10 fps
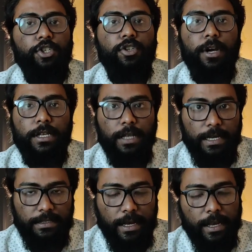বিস্ময়ে
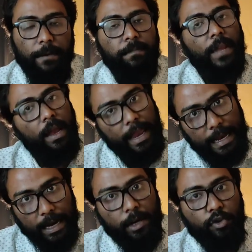তাই জাগে এই
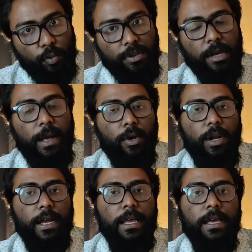গানটাও শুনতে ভালো
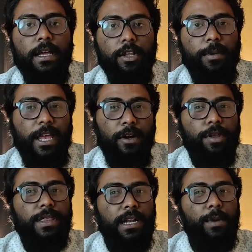লাগে তবে
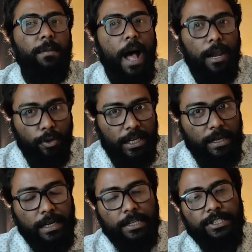এগুলো সিনেমার ভালো দিক
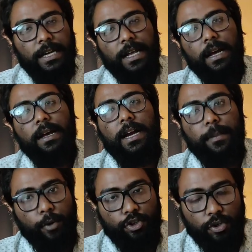কি সেটা
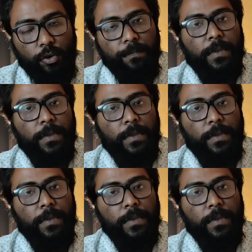একটা প্রশ্ন